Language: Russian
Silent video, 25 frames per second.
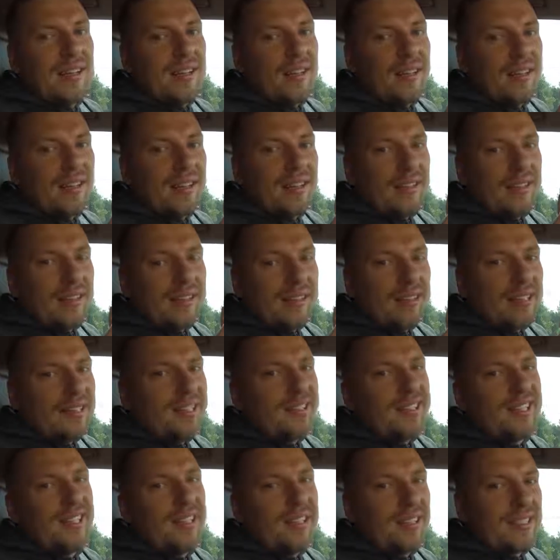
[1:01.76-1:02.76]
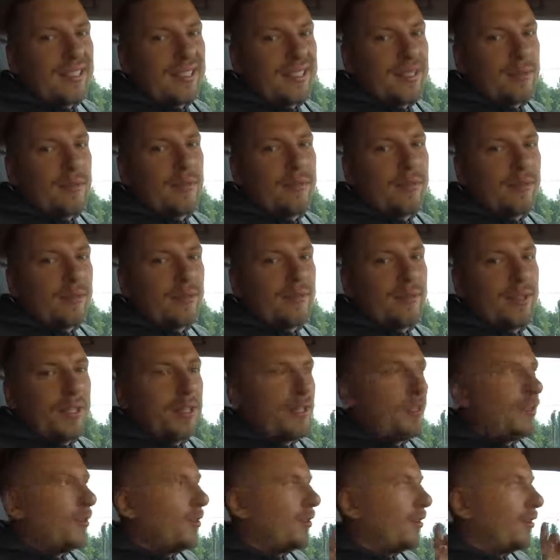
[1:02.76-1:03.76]
э, длительность самого
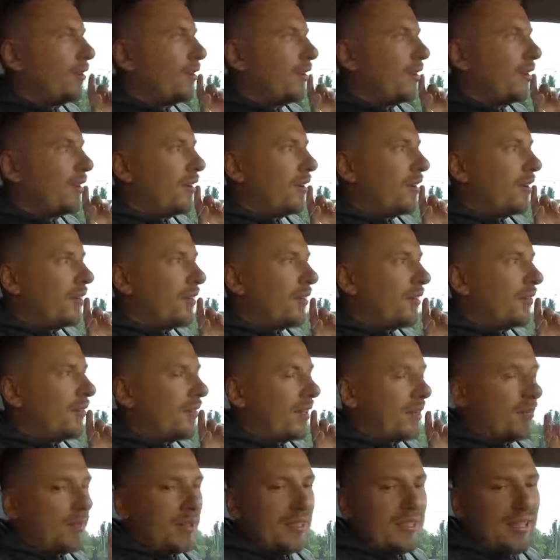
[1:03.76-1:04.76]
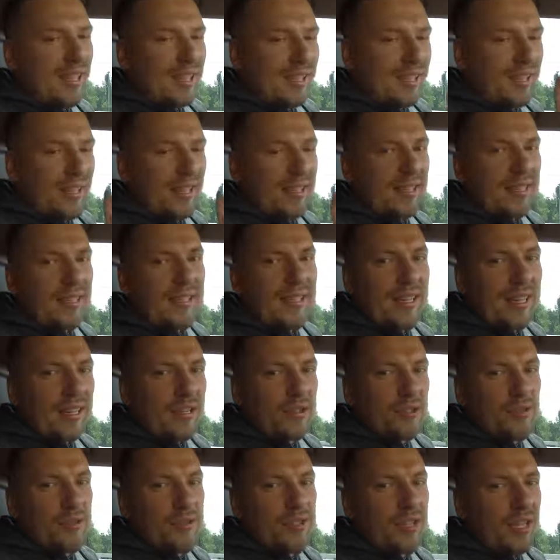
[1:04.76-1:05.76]
видео, в комментариях я
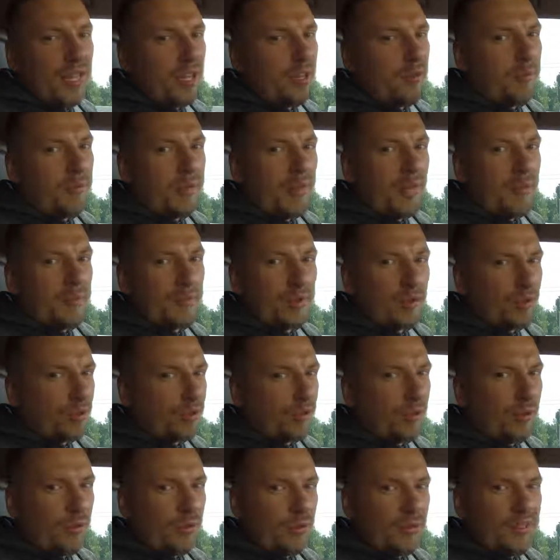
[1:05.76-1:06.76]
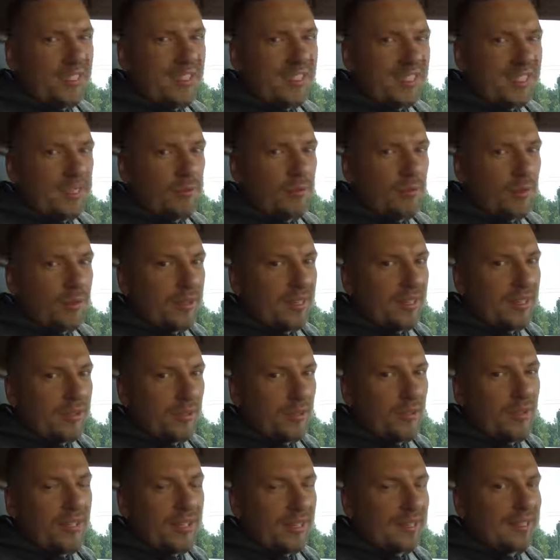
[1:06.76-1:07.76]
ощущаю прям то, что люди их смотрят
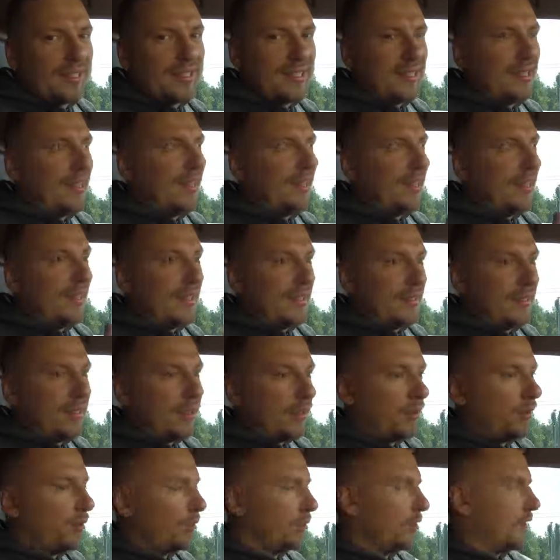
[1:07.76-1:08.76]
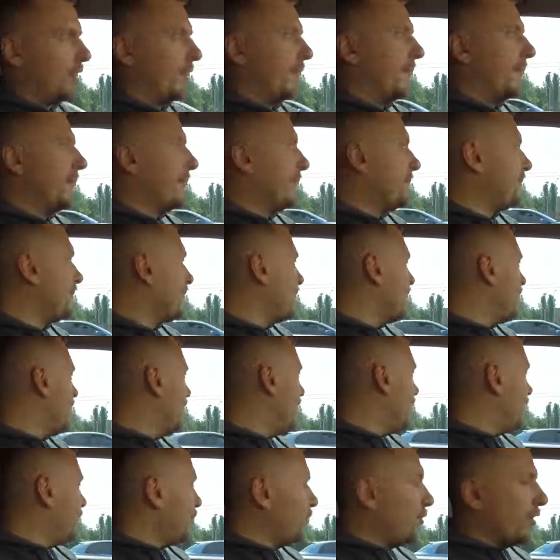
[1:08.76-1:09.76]
до конца, и это круто.
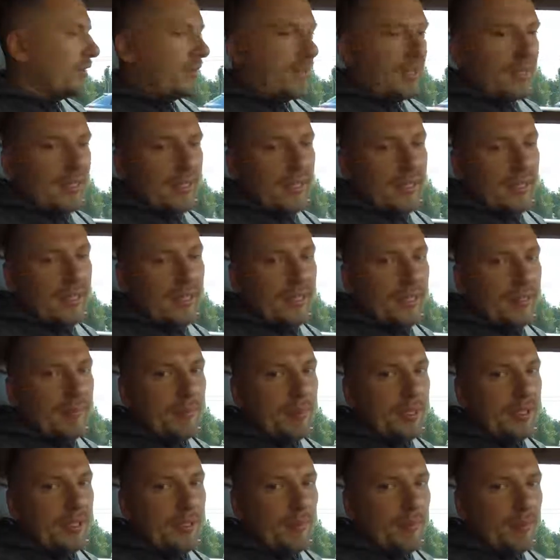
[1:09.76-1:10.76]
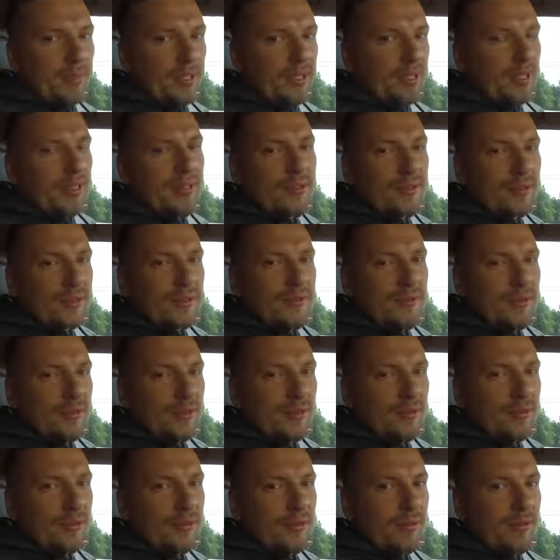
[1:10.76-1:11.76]
Вот, э, поэтому сразу
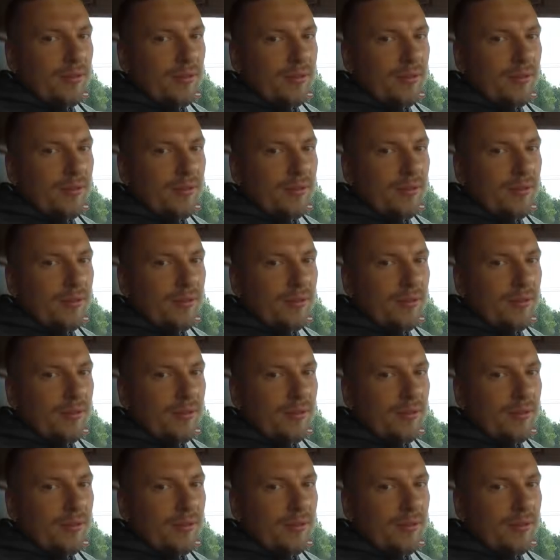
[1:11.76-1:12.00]
говорю,